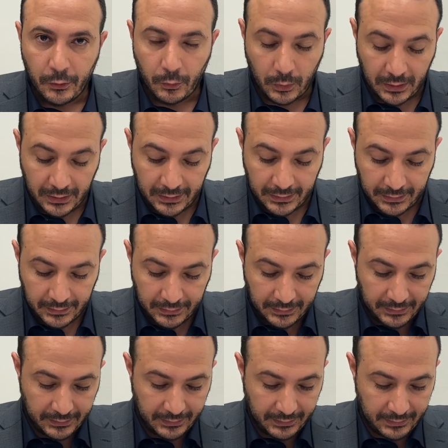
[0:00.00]
و
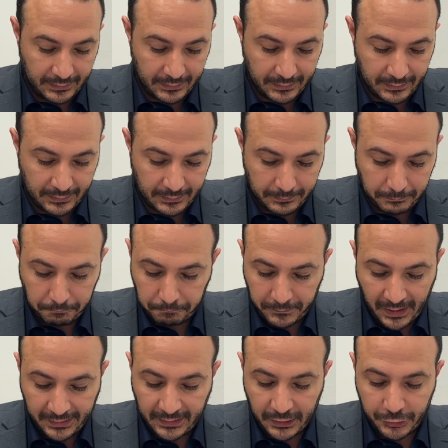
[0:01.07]
آه،
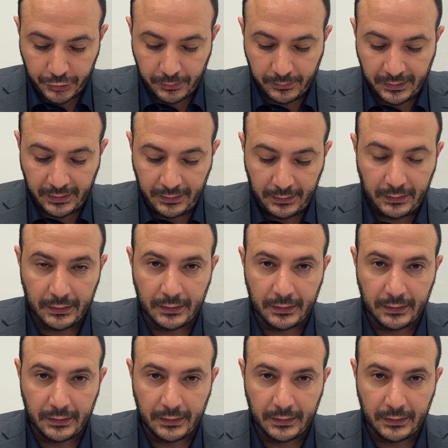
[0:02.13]
هيدا الاجتماع